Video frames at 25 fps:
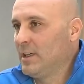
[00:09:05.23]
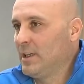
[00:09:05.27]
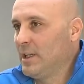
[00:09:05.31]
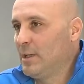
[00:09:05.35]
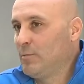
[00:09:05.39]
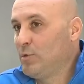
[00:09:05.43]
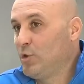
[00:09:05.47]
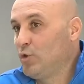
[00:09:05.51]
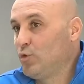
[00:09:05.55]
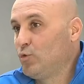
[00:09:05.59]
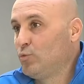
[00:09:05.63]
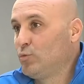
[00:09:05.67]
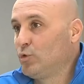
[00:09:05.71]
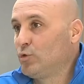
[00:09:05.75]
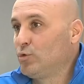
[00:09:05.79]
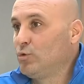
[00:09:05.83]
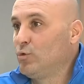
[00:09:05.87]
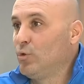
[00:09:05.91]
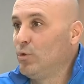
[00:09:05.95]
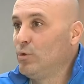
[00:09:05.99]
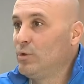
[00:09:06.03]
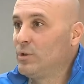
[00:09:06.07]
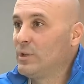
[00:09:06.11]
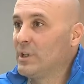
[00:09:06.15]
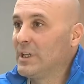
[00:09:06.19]
Ama Umut
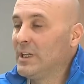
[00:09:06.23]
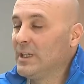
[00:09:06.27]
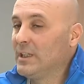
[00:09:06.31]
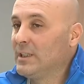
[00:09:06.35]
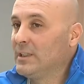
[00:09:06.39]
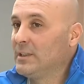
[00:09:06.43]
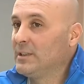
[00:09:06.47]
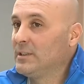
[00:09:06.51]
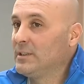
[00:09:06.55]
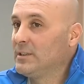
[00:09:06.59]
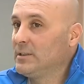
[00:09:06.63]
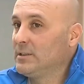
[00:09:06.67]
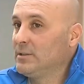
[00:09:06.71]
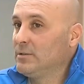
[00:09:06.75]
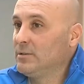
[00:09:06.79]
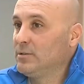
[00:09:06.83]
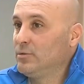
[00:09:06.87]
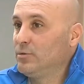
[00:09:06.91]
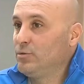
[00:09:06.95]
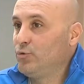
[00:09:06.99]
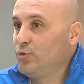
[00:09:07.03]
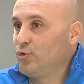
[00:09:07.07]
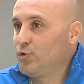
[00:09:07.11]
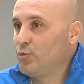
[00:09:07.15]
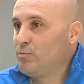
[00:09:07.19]
gol krallığını
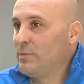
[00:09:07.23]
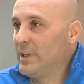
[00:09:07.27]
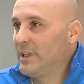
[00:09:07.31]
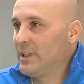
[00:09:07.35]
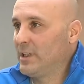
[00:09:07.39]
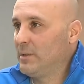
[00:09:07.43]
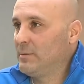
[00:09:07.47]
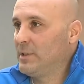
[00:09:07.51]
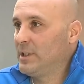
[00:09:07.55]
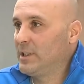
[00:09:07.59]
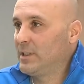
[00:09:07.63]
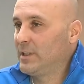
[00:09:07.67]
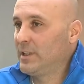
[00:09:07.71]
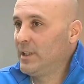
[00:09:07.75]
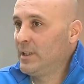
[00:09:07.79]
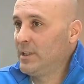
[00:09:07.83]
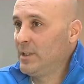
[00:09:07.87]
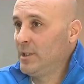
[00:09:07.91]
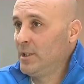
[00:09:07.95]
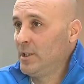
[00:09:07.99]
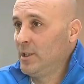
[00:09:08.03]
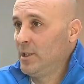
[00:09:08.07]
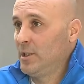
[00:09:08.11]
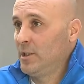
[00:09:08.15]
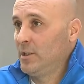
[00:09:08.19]
e, düşünmekle birlikte
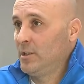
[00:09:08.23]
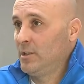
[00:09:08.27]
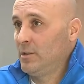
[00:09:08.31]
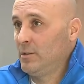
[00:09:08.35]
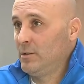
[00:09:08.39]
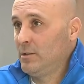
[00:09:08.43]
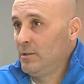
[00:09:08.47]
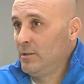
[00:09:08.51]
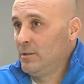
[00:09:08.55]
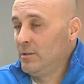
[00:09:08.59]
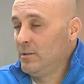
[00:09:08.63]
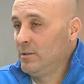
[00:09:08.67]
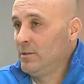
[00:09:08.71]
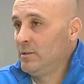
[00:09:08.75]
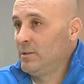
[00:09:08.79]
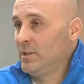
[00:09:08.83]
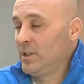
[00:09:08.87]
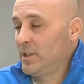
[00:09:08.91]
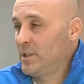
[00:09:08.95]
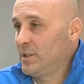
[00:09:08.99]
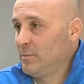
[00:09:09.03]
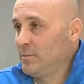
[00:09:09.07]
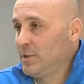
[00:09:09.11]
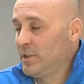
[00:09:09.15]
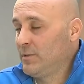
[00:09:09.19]
e,
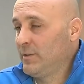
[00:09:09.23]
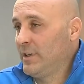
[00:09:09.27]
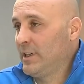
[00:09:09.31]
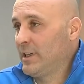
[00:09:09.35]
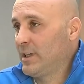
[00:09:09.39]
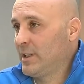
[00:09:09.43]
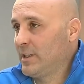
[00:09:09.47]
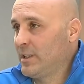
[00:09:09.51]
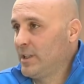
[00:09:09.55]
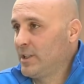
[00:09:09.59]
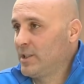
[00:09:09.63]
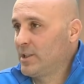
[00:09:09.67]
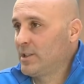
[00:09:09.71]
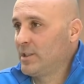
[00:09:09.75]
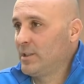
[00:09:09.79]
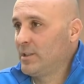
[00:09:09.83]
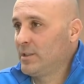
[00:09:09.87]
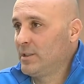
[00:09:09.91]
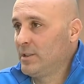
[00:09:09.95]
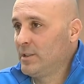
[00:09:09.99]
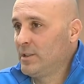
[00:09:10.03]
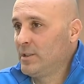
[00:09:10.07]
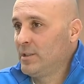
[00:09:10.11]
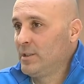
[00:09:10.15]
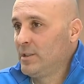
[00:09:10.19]
takımını ve
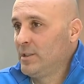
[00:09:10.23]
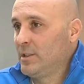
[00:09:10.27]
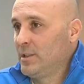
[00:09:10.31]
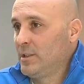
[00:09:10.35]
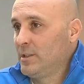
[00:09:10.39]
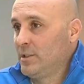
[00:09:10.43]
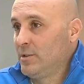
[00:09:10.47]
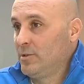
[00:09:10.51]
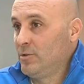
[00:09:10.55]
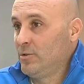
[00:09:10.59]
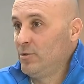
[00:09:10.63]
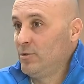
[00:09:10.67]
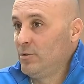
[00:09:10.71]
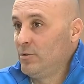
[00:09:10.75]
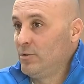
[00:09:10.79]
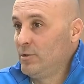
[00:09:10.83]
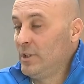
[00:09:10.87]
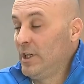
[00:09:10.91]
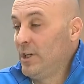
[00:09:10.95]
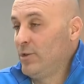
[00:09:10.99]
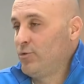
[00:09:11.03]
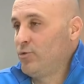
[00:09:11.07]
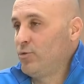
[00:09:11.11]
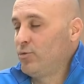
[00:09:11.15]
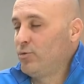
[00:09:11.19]
arkadaşlarını
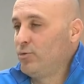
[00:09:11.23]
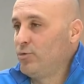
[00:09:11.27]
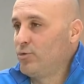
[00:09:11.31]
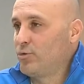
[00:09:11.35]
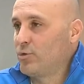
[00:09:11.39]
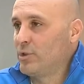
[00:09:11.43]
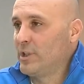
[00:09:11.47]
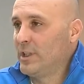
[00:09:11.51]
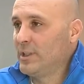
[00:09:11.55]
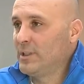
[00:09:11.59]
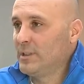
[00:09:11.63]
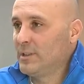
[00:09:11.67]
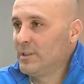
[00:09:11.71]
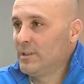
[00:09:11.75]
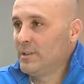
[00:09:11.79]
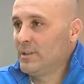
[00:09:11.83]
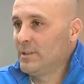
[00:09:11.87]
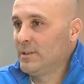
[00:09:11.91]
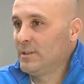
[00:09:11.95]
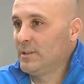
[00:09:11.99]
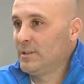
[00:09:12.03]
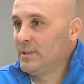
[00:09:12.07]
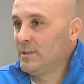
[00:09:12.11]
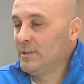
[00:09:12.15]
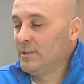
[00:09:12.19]
daha çok düşünen,
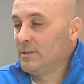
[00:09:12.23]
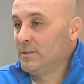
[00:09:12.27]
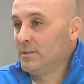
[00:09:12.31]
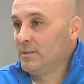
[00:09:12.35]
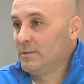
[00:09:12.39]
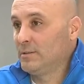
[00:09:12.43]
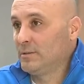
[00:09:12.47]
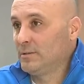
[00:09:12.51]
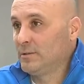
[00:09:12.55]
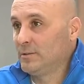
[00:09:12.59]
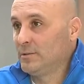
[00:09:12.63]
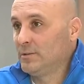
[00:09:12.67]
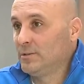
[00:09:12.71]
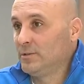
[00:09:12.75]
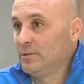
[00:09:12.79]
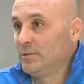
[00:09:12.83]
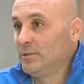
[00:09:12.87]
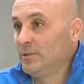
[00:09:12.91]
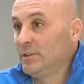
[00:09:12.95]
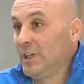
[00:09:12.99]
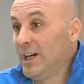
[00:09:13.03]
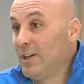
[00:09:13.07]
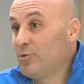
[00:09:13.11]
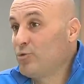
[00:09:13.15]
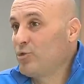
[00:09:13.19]

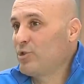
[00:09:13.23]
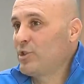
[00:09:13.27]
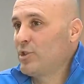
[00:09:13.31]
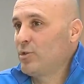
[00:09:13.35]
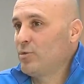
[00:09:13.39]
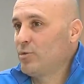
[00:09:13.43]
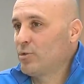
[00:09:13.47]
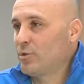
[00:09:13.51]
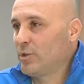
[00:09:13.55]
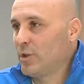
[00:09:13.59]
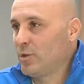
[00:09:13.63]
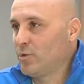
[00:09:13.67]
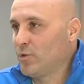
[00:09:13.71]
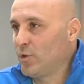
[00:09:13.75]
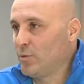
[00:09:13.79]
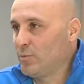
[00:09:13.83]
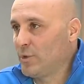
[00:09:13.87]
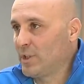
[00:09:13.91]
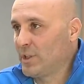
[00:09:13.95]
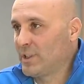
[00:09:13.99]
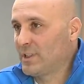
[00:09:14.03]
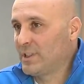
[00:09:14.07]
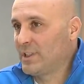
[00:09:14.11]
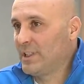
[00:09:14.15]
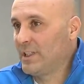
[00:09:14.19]
daha çok şey ortaya
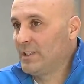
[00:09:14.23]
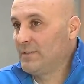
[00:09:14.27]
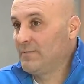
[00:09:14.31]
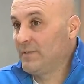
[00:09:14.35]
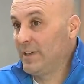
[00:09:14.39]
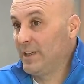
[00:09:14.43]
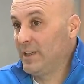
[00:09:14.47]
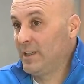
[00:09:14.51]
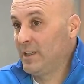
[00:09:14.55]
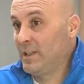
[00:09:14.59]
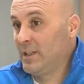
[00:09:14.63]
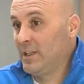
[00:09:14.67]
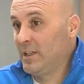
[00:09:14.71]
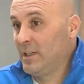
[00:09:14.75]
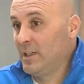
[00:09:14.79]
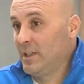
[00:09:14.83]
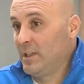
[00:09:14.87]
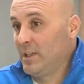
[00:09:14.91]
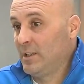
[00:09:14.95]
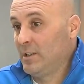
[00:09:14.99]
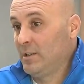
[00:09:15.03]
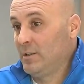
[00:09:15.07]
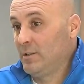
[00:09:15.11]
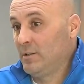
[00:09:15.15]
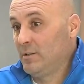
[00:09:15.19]
koymak isteyen ve
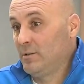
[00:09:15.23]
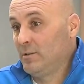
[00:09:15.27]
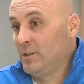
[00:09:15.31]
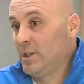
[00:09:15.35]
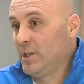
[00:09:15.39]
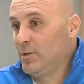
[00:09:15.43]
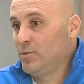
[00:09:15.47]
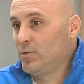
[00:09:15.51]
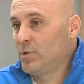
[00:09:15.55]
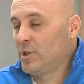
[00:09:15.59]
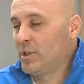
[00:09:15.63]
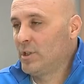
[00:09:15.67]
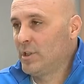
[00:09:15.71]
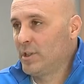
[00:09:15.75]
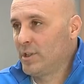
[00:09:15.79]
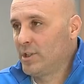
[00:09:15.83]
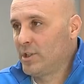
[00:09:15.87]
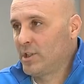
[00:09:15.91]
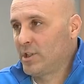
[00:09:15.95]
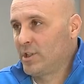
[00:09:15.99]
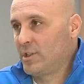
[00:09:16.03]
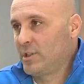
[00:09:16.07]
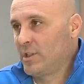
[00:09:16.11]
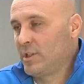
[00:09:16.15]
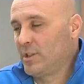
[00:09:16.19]
e, daha yukarılara
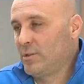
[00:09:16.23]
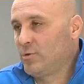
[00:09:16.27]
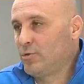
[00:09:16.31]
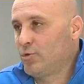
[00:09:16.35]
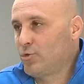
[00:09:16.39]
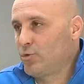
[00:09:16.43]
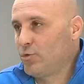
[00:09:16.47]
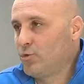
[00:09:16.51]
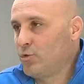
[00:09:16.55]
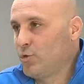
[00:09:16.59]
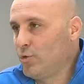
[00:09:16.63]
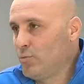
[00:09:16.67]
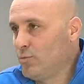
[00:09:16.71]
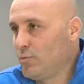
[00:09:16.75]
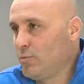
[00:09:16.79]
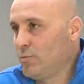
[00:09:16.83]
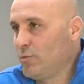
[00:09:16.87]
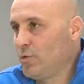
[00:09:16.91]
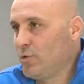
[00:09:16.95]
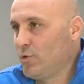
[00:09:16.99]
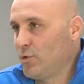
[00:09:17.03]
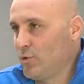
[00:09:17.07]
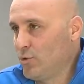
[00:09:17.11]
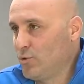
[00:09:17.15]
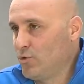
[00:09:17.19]
çıkacağını düşündüğüm
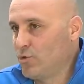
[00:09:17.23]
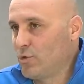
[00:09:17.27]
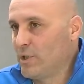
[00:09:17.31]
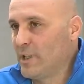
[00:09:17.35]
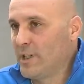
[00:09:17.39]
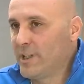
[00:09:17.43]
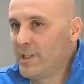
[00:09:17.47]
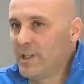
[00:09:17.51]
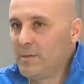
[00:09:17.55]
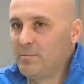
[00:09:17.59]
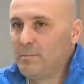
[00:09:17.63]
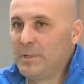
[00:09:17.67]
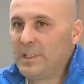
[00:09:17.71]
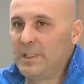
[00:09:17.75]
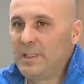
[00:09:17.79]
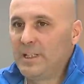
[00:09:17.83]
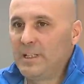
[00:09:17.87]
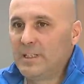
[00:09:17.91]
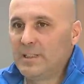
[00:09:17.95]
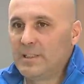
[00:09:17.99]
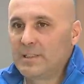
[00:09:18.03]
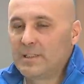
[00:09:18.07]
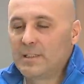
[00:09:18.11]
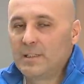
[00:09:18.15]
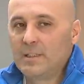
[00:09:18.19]
oyunculardan bir
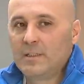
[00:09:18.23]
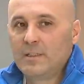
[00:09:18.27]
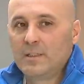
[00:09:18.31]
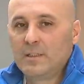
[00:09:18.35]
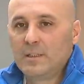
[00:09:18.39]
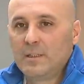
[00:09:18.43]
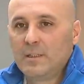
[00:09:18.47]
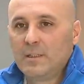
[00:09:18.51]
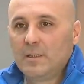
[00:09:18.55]
tanesi.